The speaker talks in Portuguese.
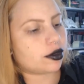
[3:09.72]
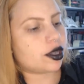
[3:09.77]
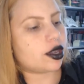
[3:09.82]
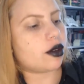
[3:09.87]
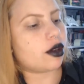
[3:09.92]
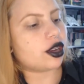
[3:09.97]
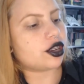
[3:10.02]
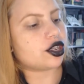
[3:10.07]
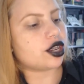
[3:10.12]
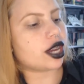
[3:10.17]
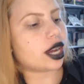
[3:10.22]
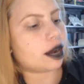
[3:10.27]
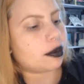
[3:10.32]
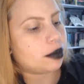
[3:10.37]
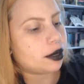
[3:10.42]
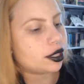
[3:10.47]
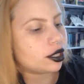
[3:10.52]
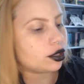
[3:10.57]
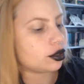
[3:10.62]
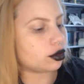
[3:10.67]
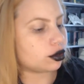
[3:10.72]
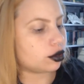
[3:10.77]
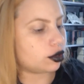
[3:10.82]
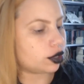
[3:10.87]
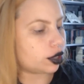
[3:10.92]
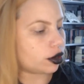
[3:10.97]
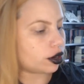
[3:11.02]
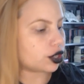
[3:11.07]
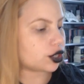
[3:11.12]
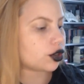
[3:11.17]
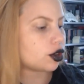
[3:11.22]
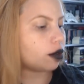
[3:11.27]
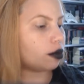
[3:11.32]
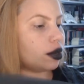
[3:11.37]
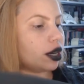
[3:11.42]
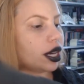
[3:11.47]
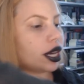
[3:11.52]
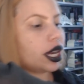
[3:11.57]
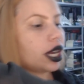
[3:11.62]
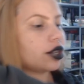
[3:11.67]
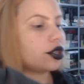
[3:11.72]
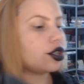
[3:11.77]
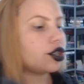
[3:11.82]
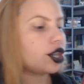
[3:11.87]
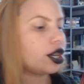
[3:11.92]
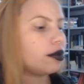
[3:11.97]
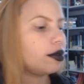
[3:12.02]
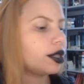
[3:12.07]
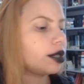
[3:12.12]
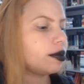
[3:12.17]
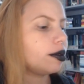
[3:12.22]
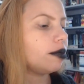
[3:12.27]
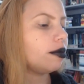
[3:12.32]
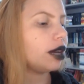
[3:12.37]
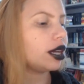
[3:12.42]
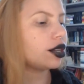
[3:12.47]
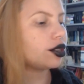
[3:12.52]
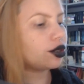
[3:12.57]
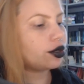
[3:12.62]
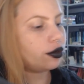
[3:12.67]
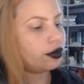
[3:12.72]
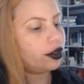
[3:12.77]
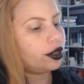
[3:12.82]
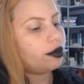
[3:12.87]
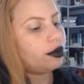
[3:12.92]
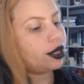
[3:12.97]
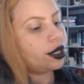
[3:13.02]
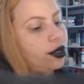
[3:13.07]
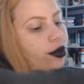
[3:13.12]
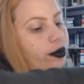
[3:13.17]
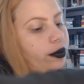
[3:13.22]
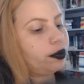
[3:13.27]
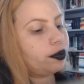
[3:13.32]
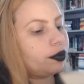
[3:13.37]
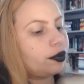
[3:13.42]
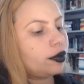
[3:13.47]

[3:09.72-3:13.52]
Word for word: Que eu acho que capita tudo. Eu acho que eu abri a caixa de cabeça para baixo. Foi mesmo.